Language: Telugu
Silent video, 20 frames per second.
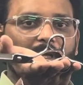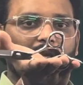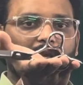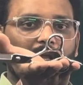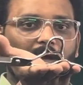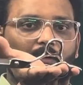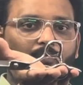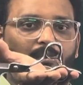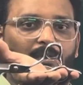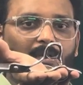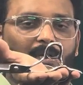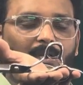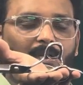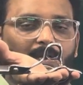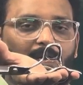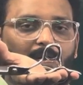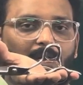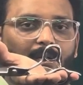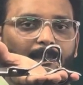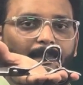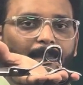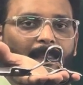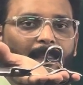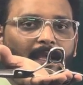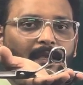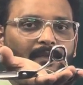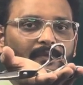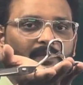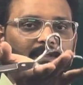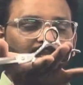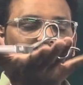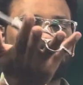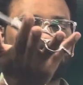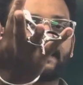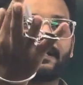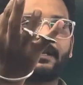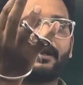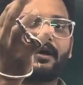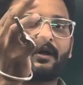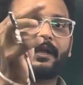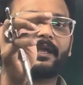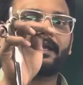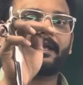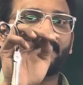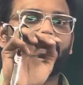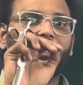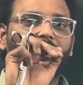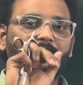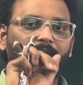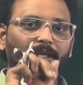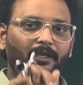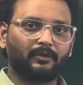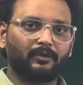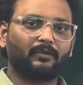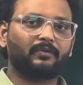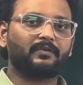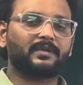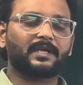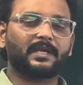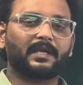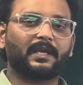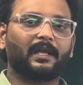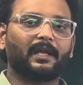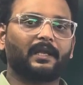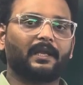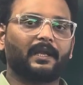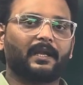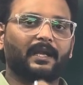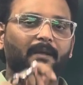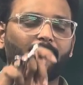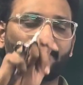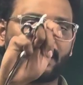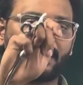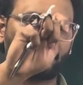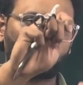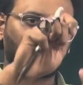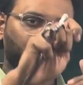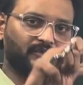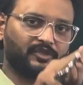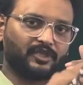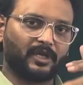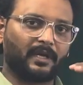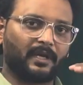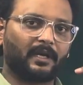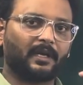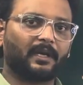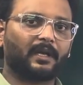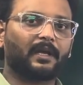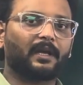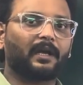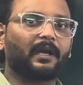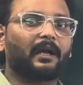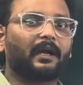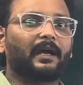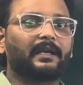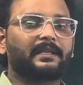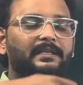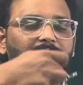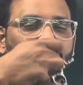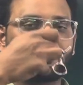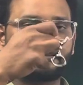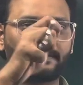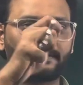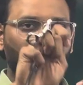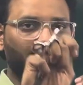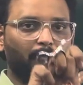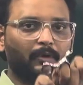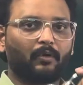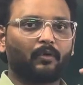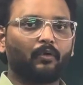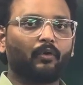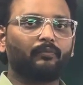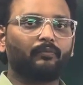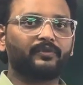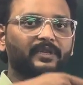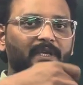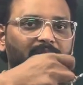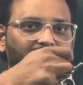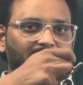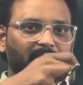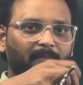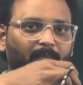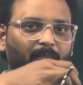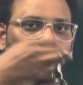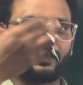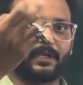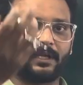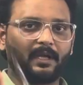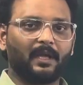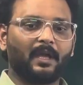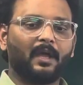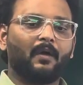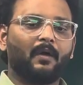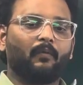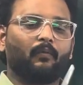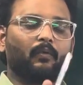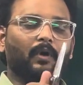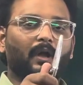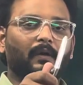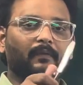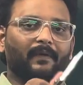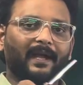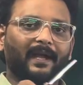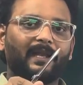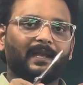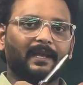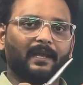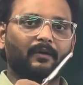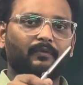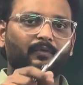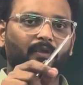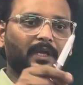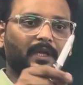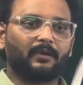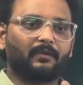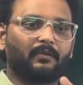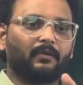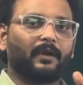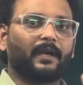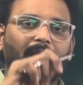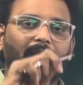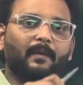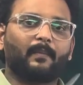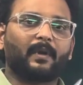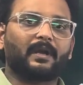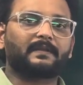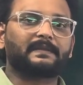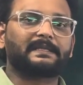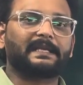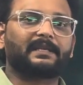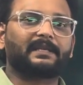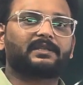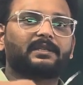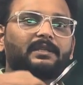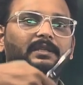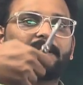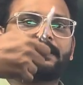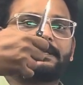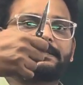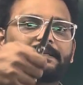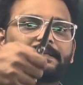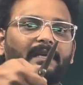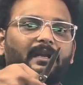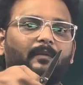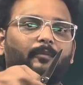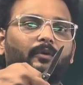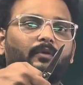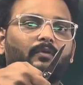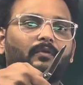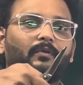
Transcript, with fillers: ఇలా ఉంది కదండి సో సిజర్ లాకింగ్ అనేది ఎందుకు చేయాలి అంటే మనం జనరల్గా కట్ చేసేటప్పుడు కోమ్ చేస్తాం కదా ఒకవేళ ఇలా ఉందనుకోండి ఇలా మనం సెక్షన్ తీసేటప్పుడు